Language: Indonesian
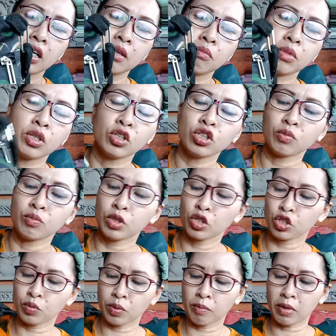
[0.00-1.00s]

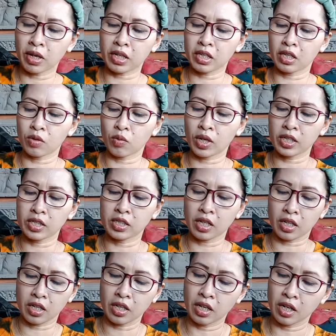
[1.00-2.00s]
minus-minus pemakaian wajar
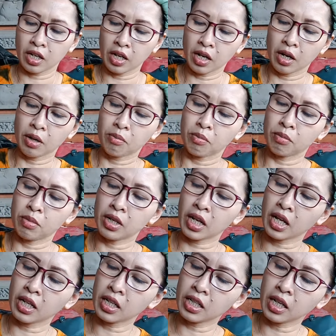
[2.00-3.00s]

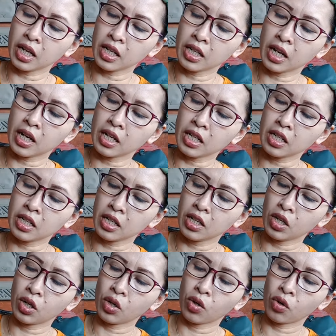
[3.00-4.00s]
brand dia dari
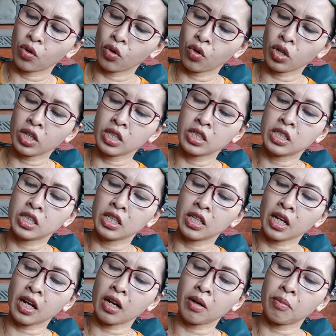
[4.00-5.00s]

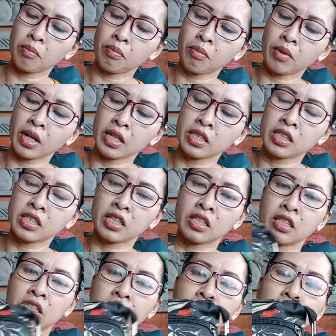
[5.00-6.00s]
original
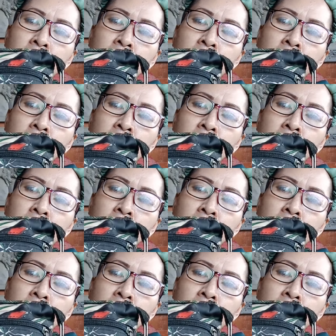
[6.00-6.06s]
princess